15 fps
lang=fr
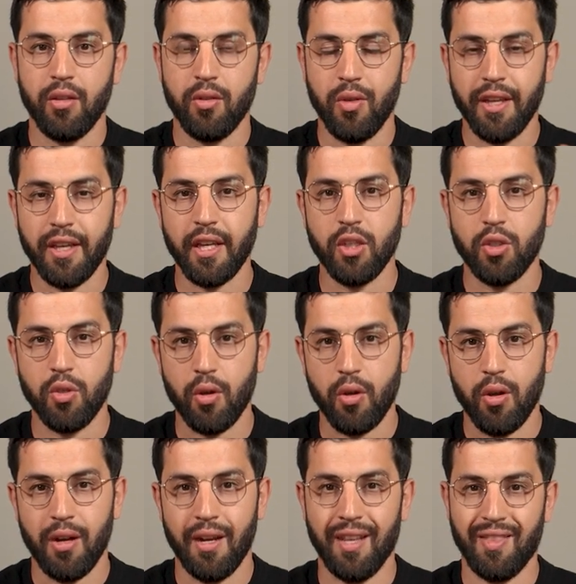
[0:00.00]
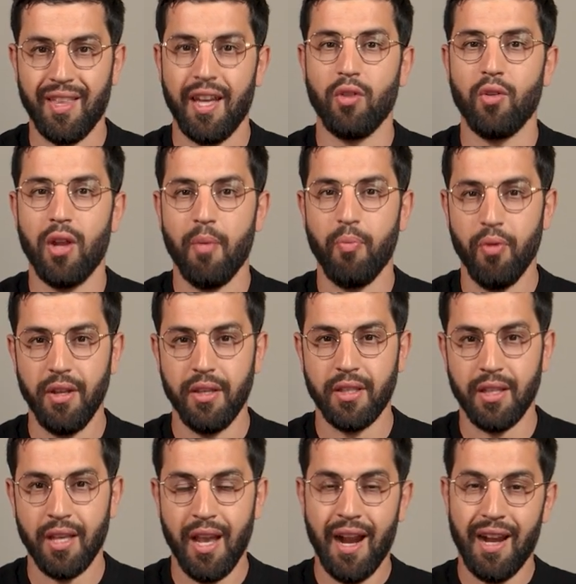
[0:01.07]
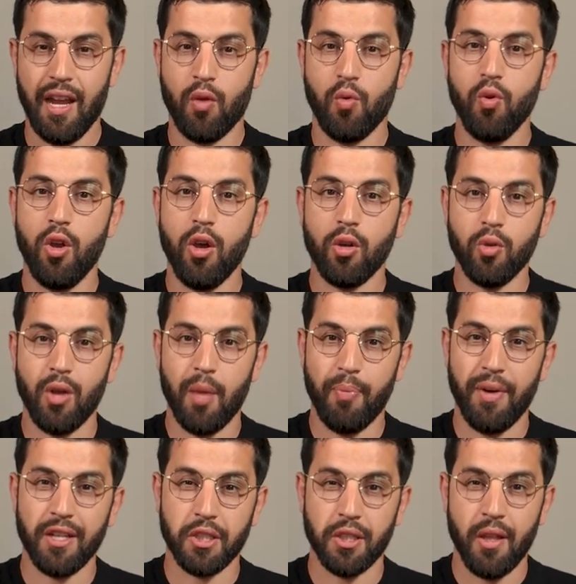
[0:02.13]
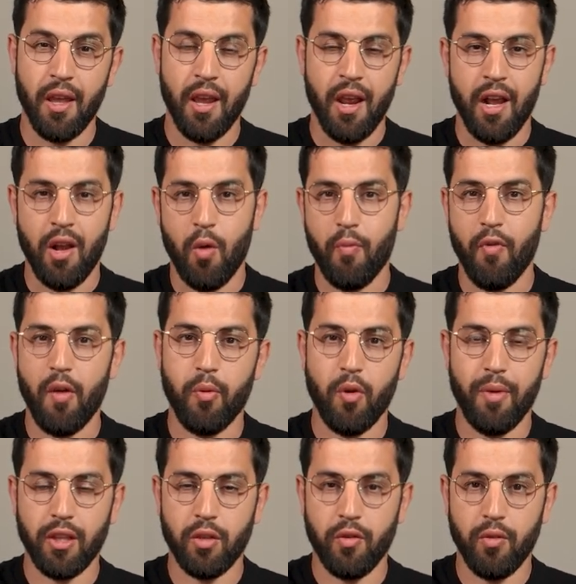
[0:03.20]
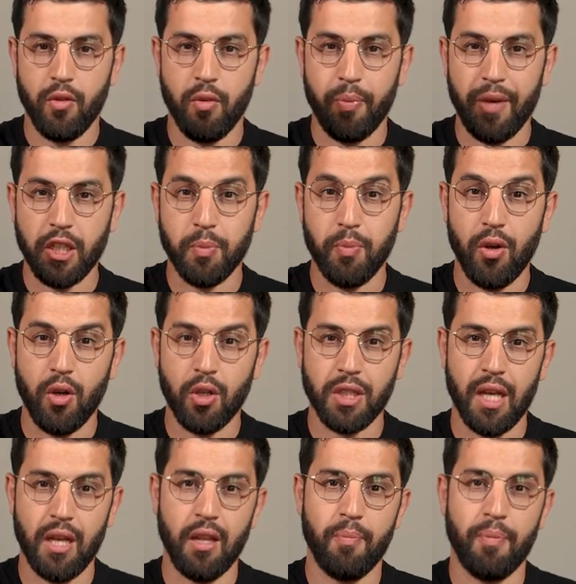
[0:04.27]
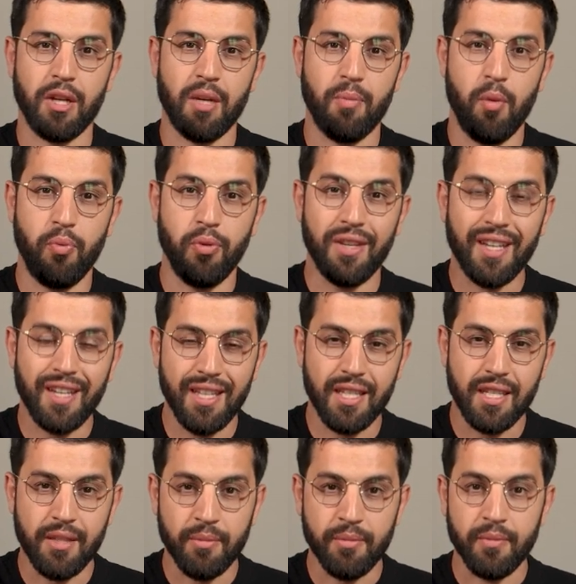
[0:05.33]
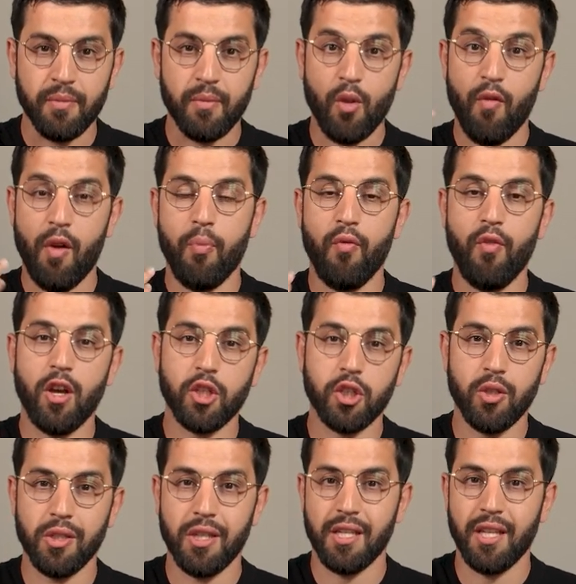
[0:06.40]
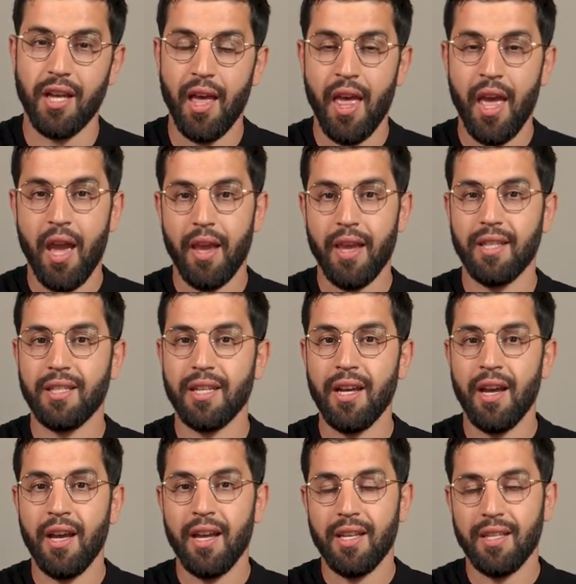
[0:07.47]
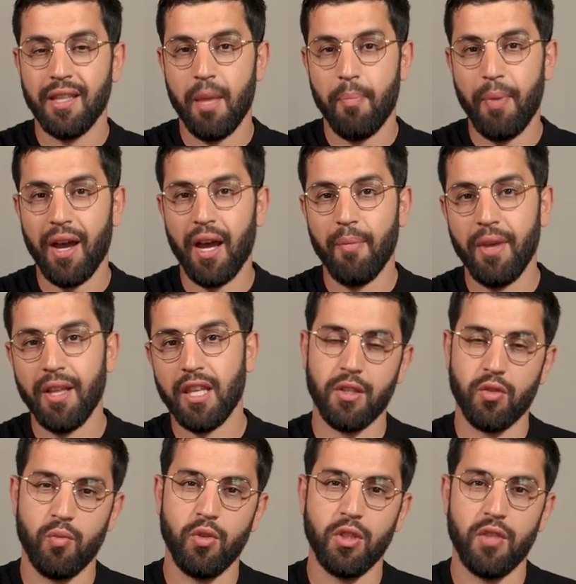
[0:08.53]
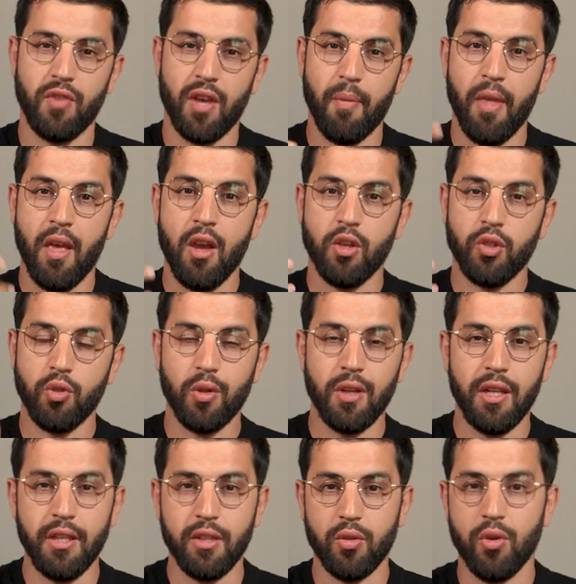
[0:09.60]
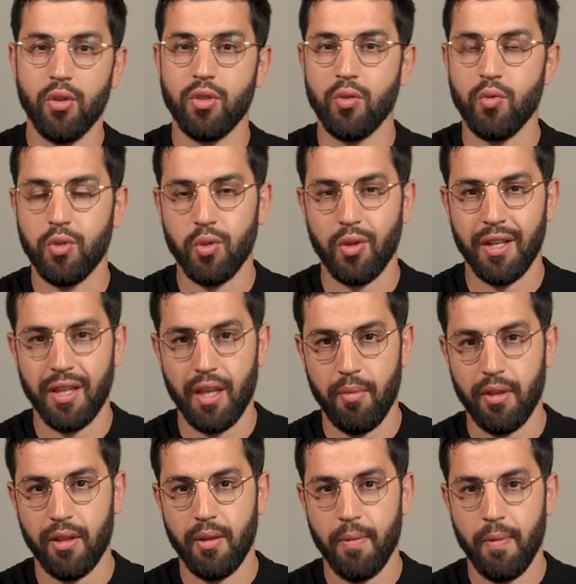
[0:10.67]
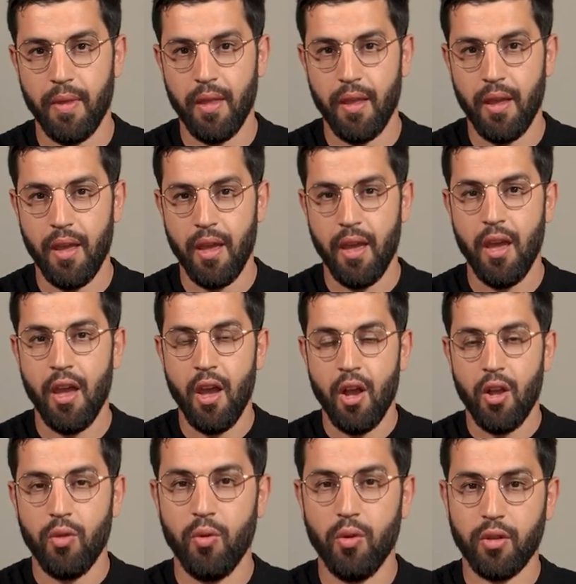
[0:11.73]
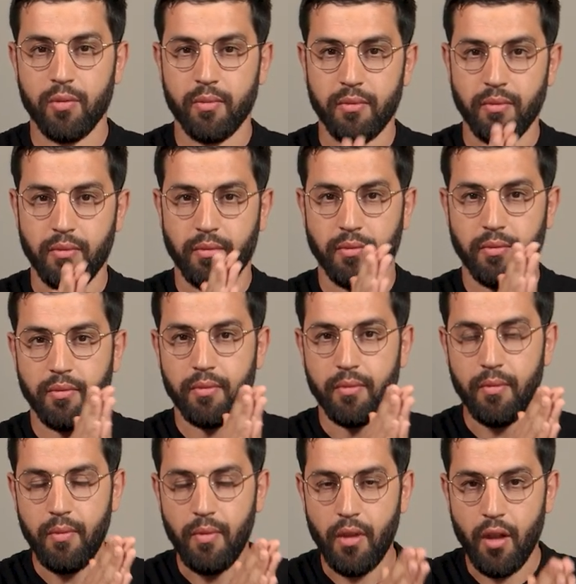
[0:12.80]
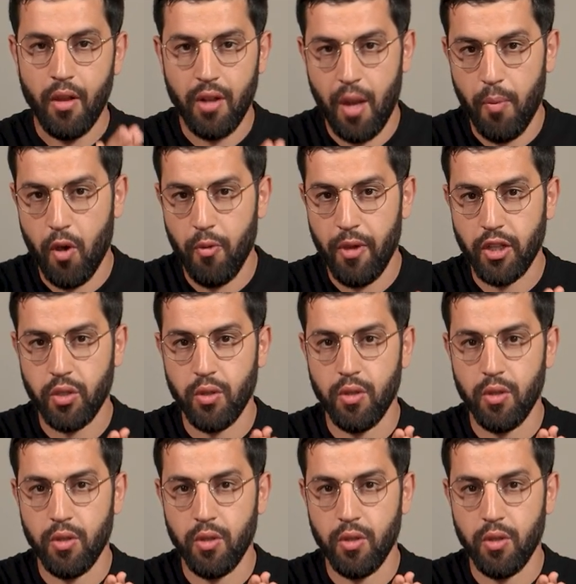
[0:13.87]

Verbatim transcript: de l'écriture, la taille de la police, la couleur de la page. On pourra pouvoir mettre une page blanche, une page un peu plus grise. On va pouvoir changer ça et ça, c'est des paramètres qui sont modifiables sur les liseuses ou sur les tablettes. Donc, la première